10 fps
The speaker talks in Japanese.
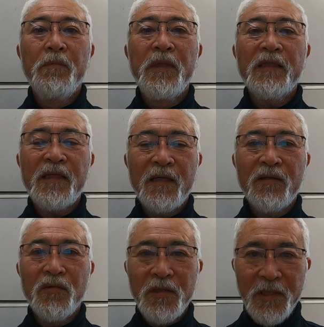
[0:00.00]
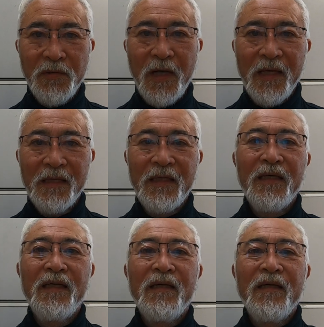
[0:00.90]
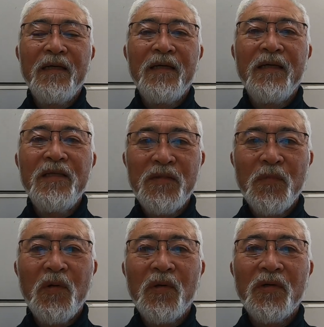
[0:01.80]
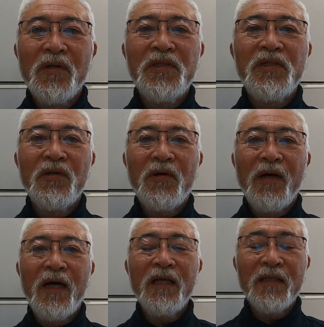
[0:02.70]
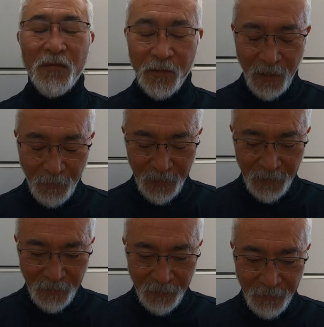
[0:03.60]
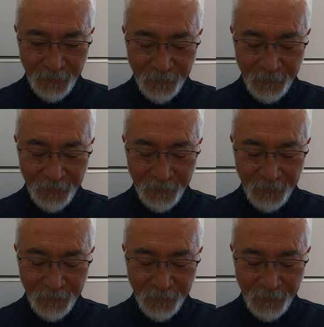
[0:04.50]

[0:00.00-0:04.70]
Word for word: 皆さんこんにちはいつもご視聴ありがとうございます